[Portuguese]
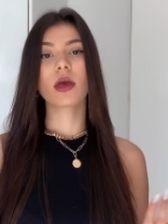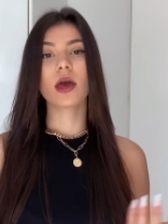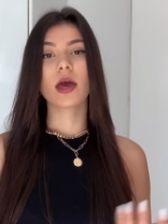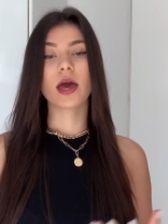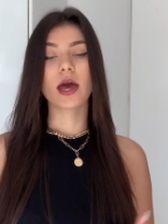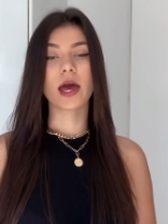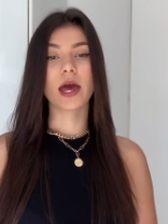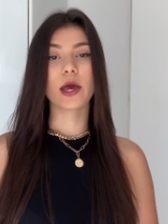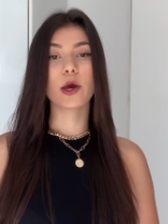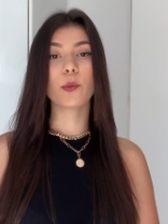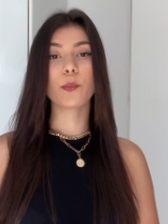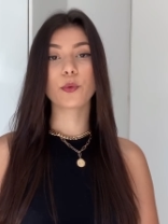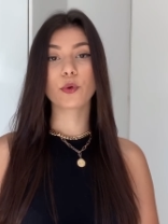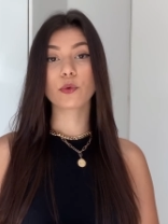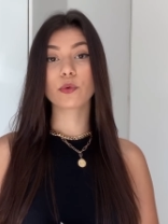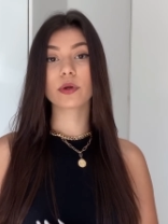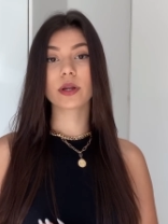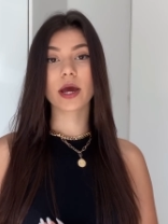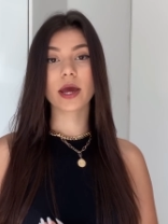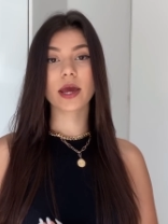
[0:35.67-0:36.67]
É, eu
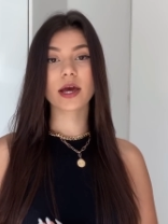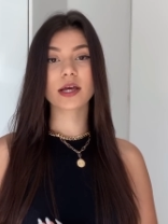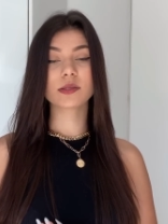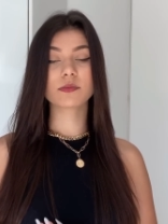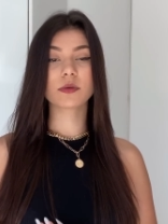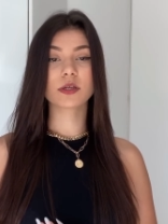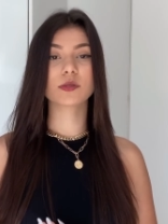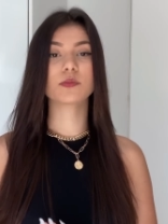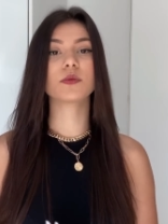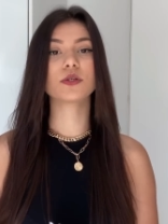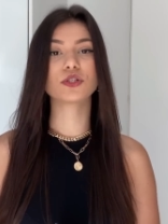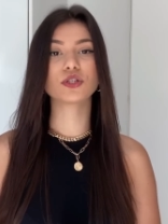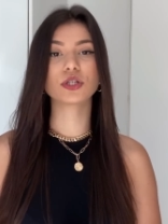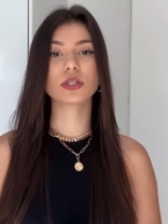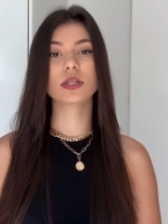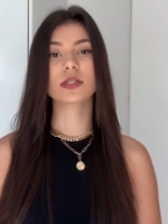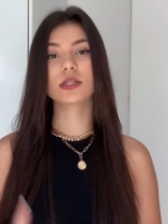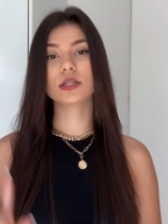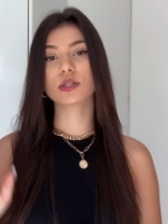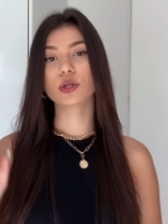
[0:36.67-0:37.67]
procurei as minhas
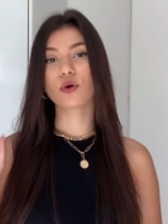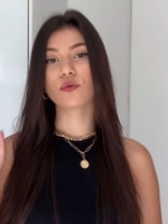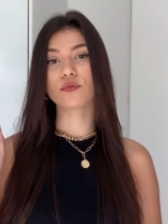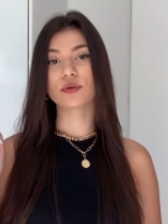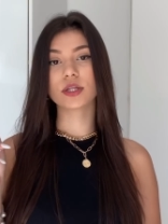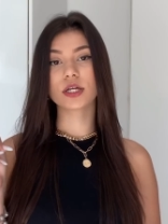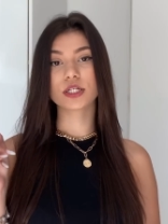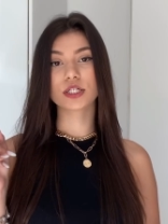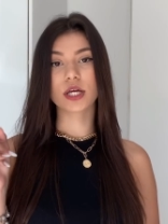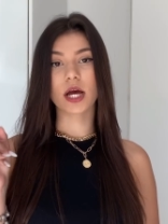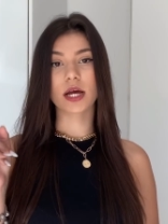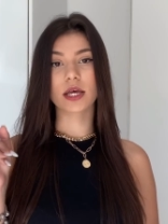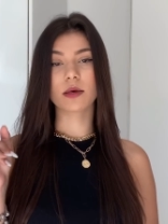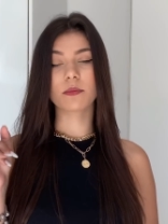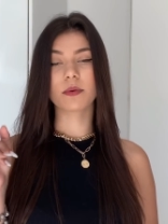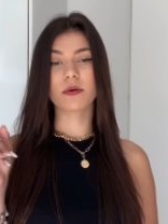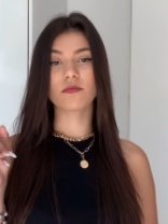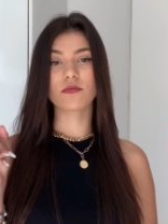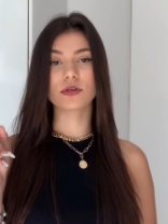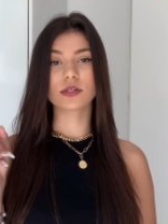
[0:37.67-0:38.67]
medidas, então eu vou deixar aqui
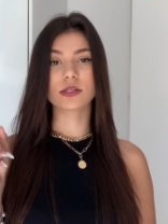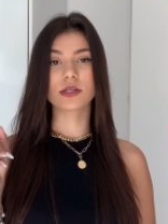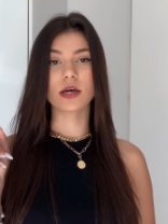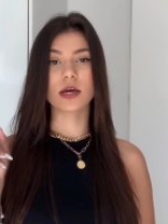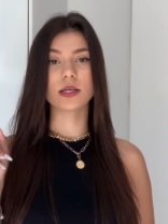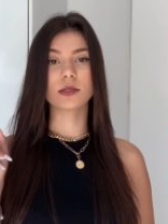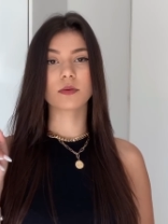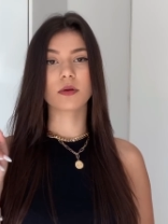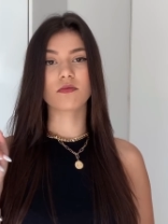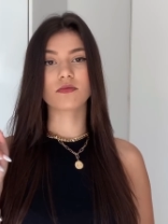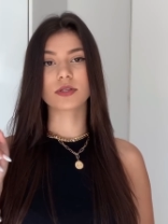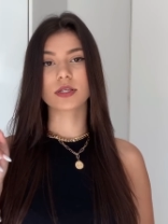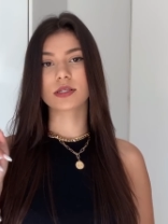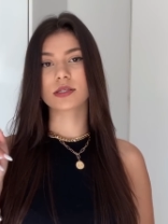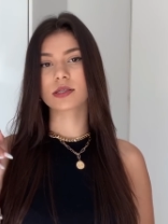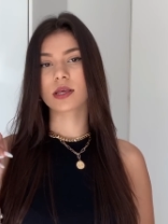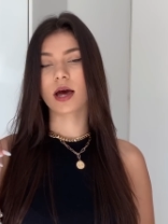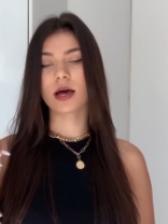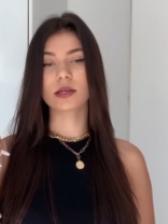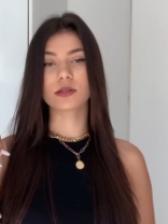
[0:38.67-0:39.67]
pra vocês, pra
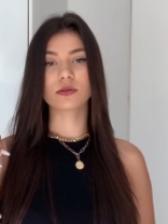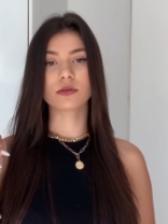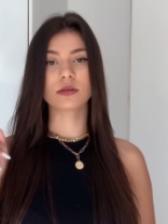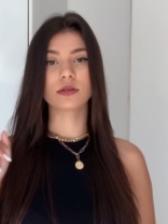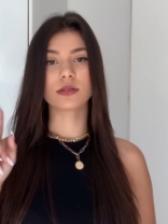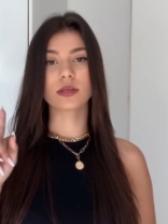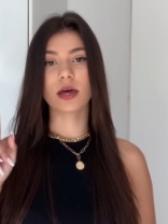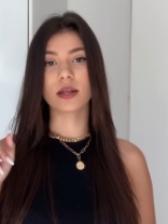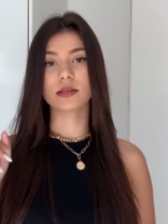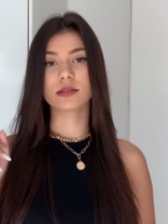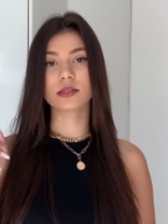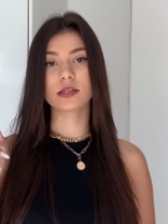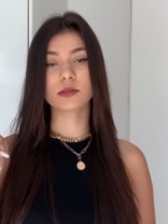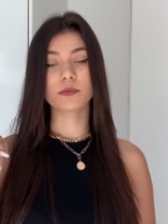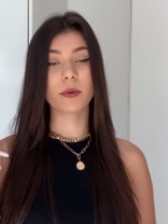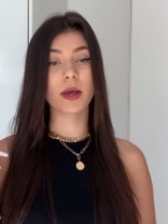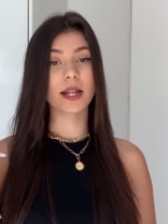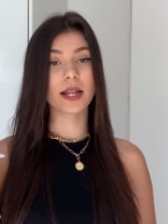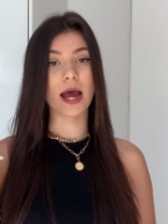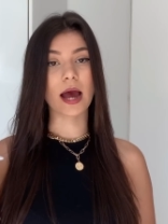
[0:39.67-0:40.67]
vocês caso quiserem se
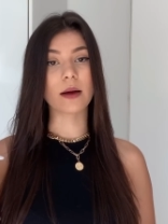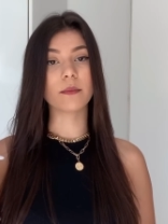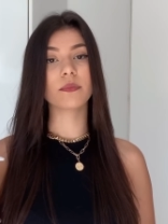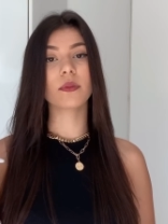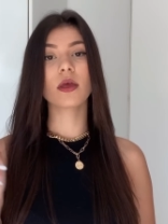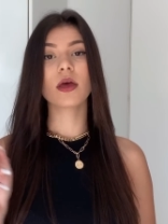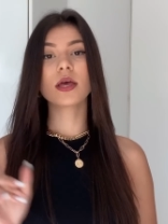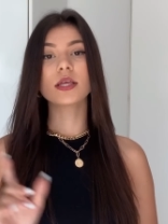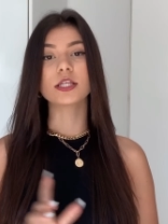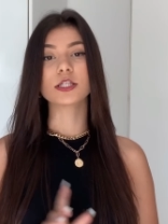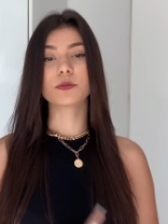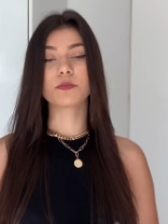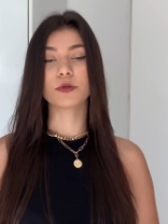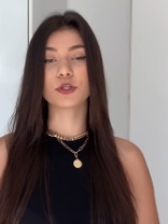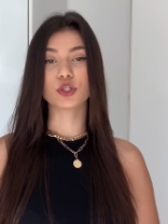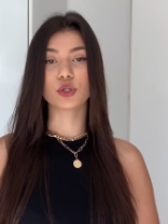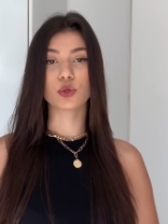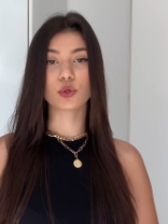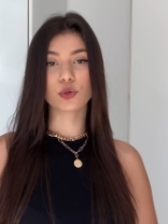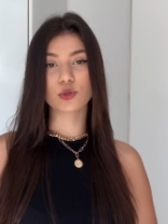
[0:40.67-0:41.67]
espelhar. Vocês
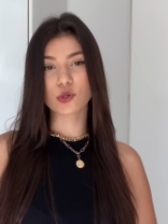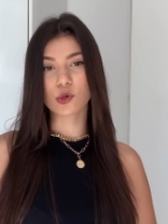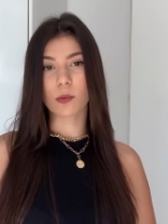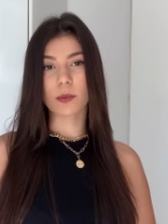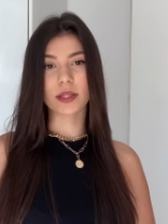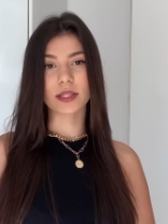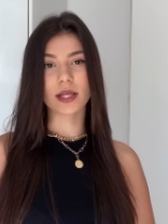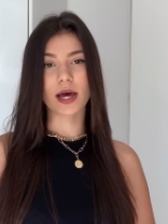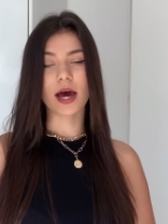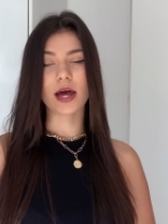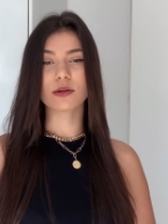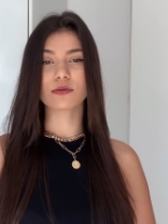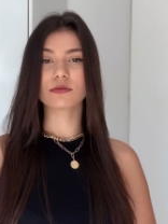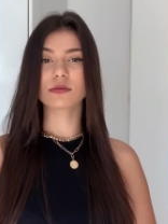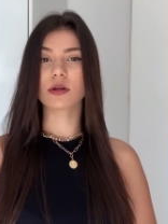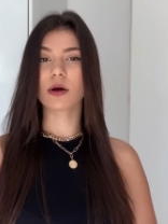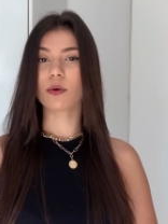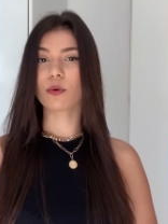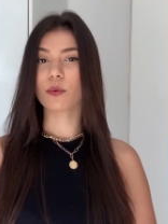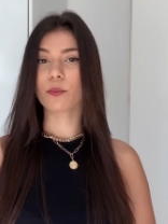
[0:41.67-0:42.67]
pediram nos comentários,
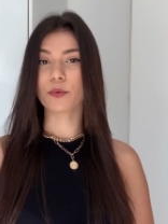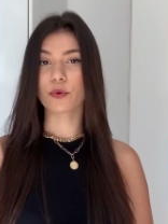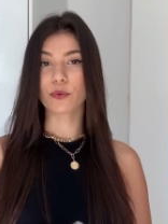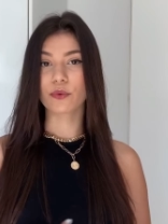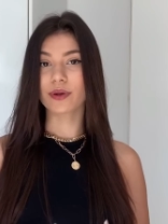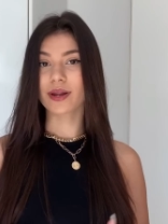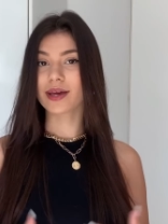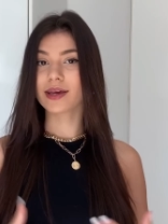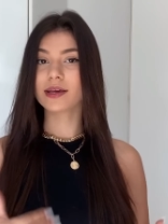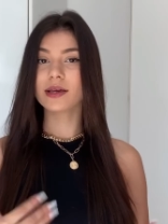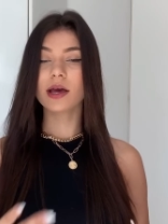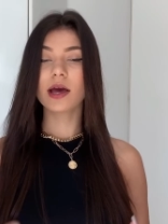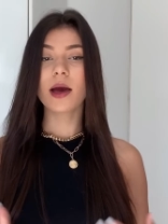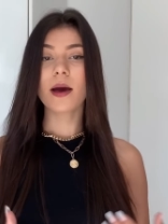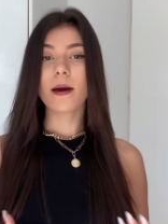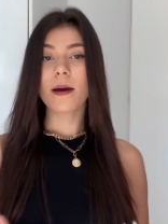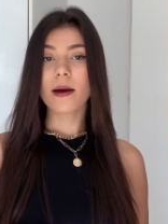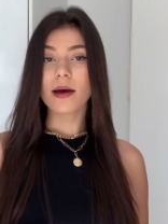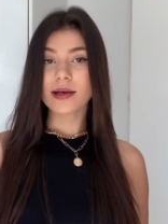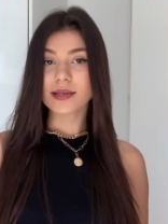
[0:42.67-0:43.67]
então eu procurei
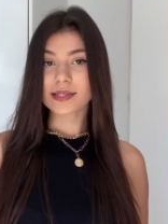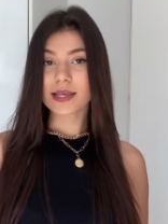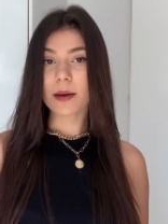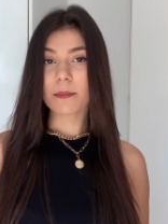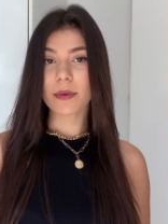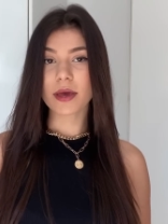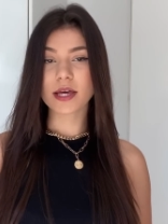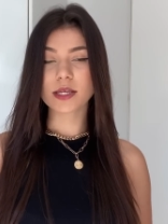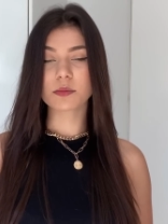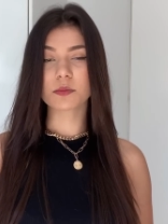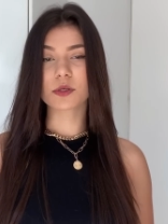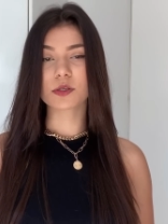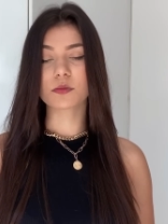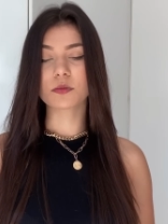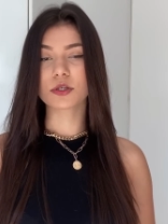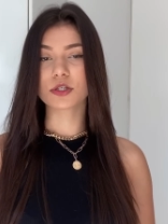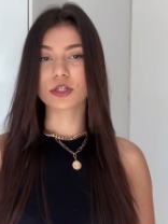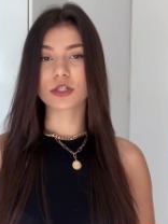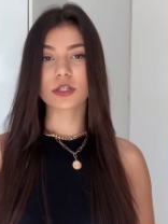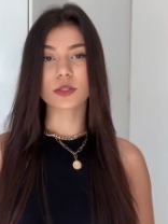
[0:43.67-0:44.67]
saber as minhas
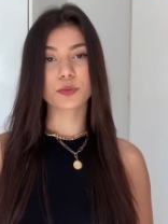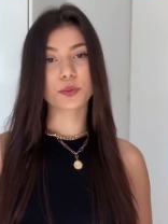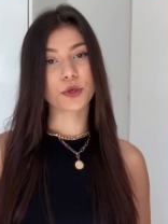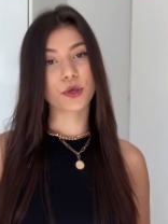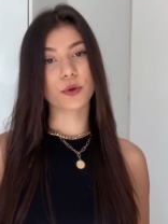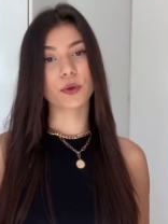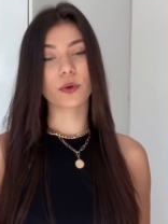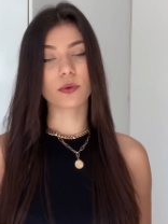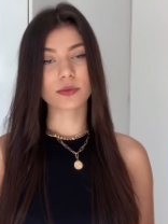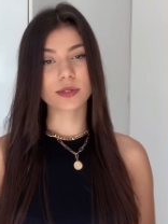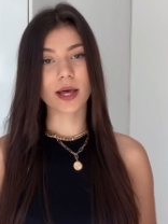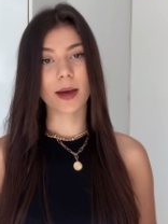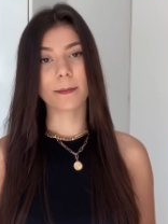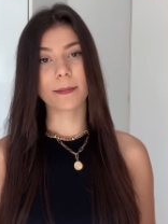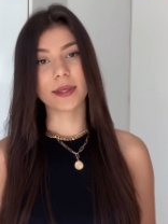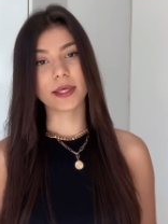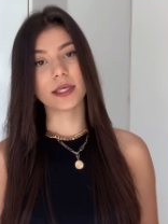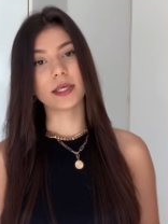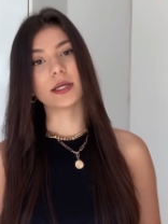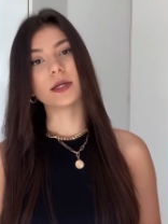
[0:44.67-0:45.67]
medidas, porque eu não
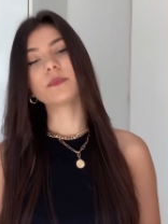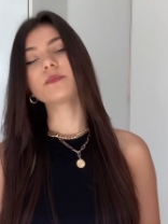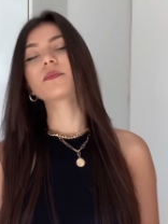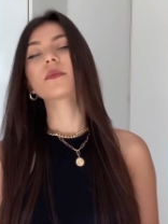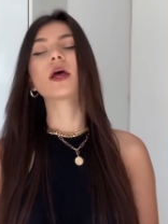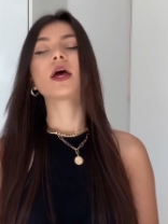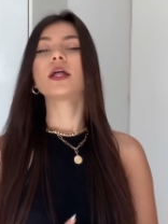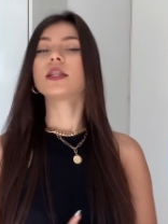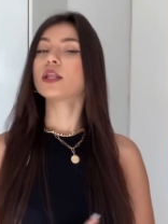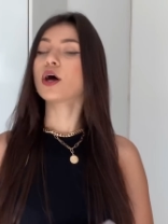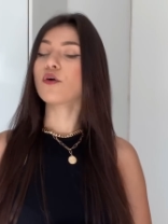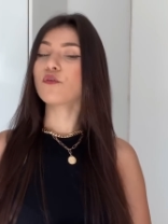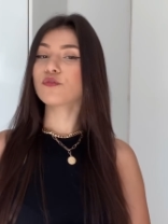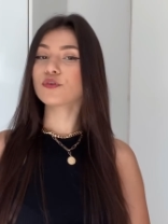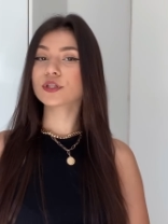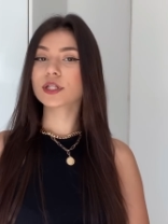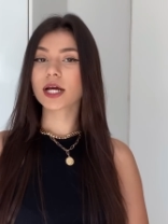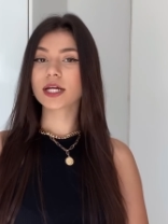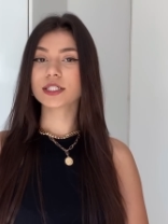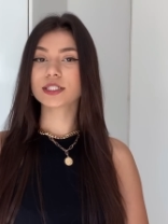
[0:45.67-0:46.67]
sabia. Não
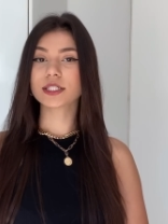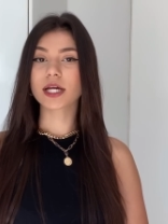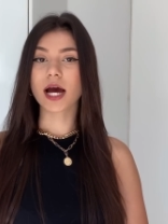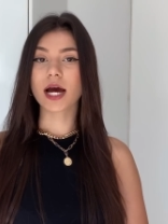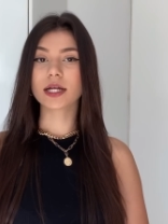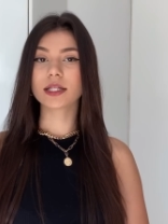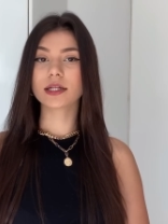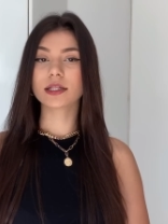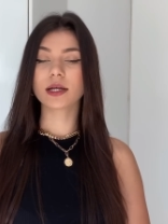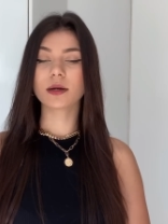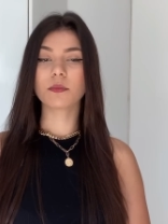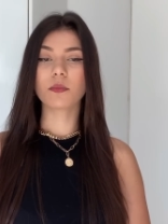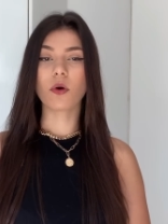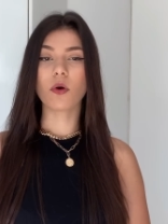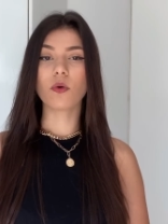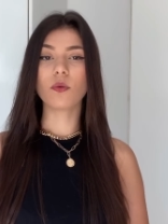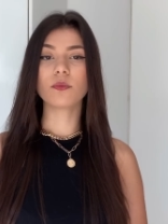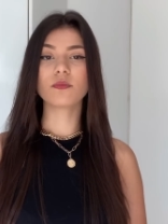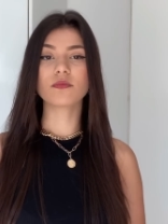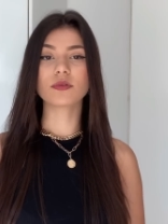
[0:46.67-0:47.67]
fui taxada, tá
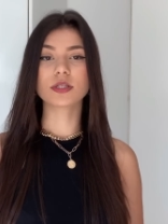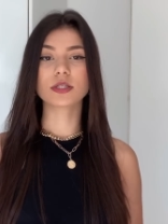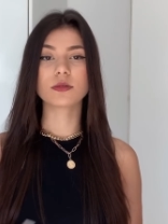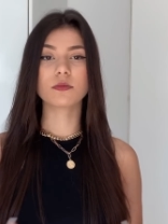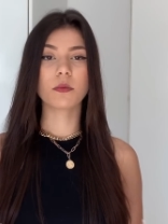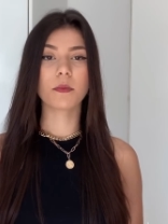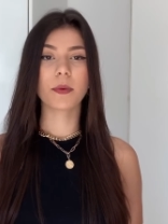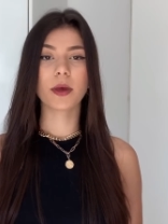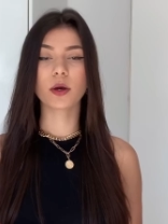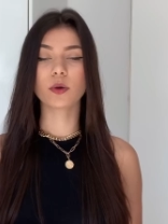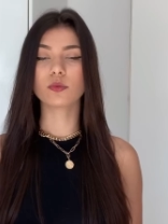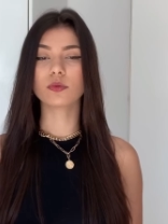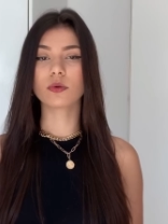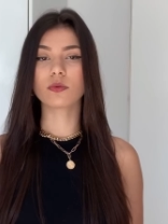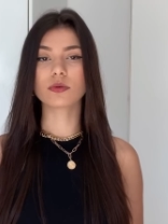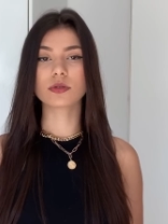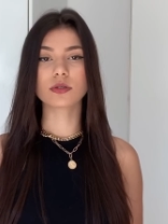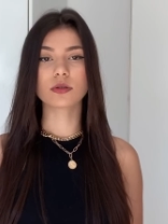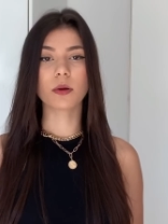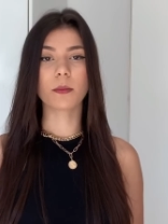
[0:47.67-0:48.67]
bom? Vocês me
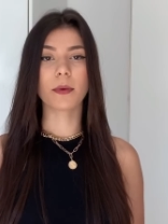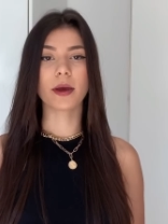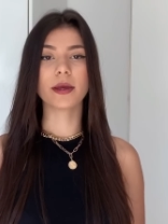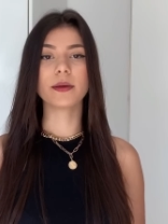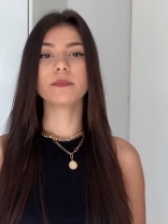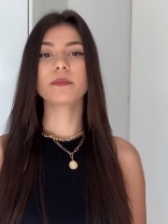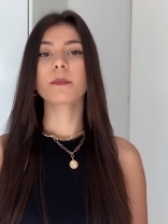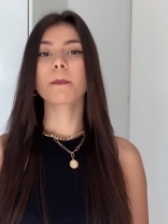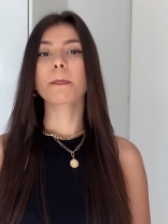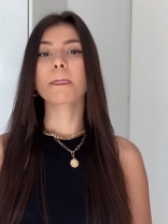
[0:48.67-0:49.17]
perguntam isso também.